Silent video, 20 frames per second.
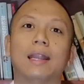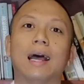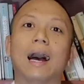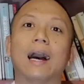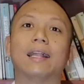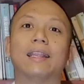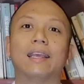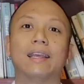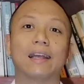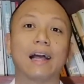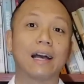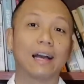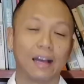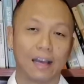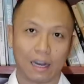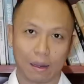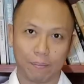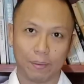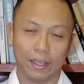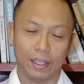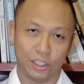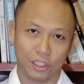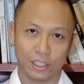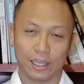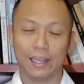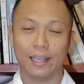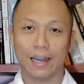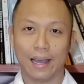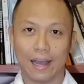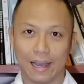na ating kakaharapin
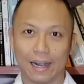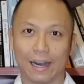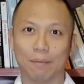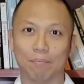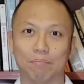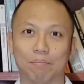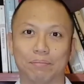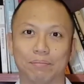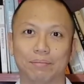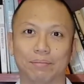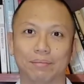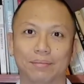sa hinaharap.